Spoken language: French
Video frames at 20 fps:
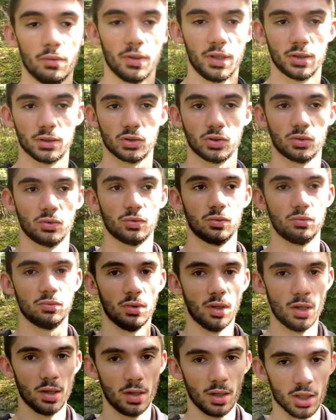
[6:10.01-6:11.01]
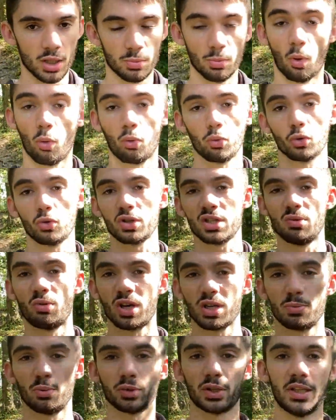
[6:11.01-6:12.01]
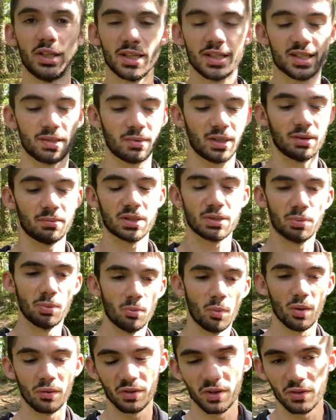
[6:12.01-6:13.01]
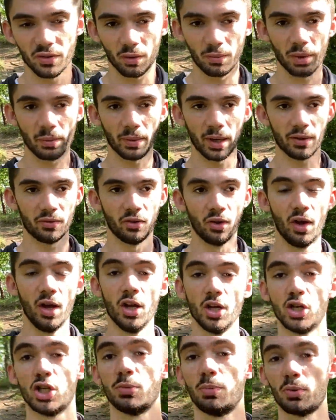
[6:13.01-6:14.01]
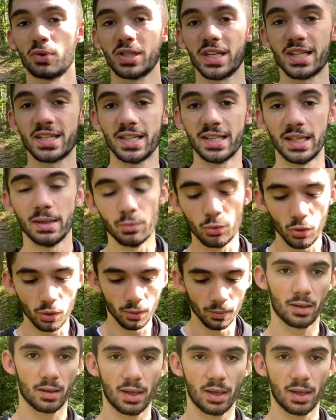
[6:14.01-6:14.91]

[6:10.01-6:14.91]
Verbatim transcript: je, je me rends compte que c'est moins spontané, que c'est peut-être un petit peu moins vivant, mais bref, je pensais que c'était mieux.